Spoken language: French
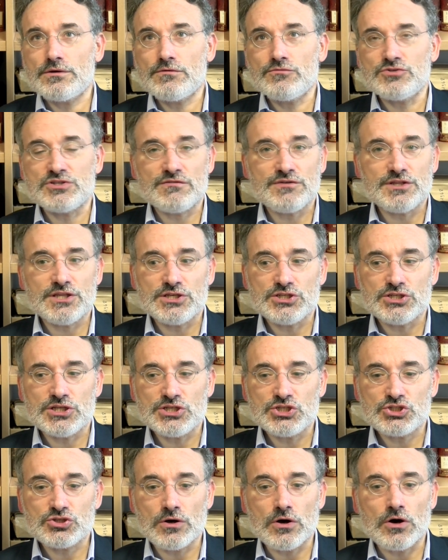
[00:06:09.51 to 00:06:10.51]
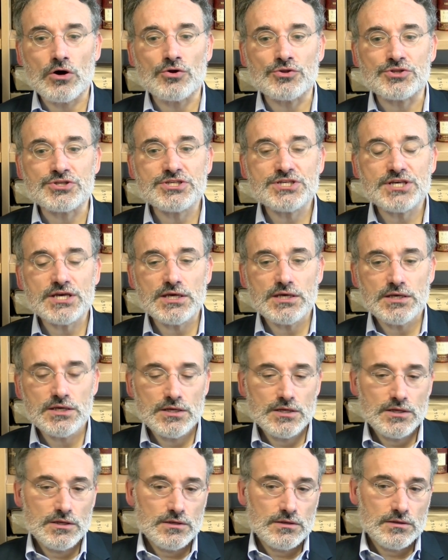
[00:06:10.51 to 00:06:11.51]
vous avez des, champs entiers
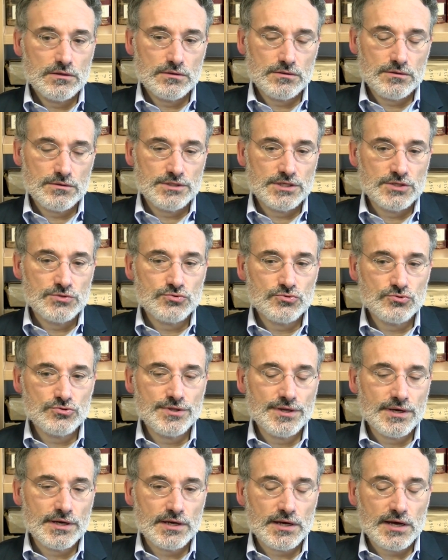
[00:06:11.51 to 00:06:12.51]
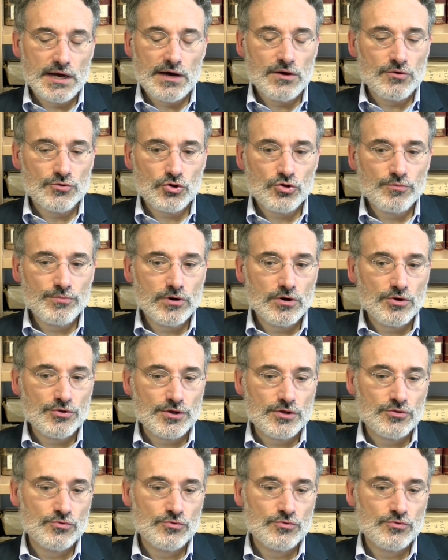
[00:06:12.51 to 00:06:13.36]
d'études à, entreprendre.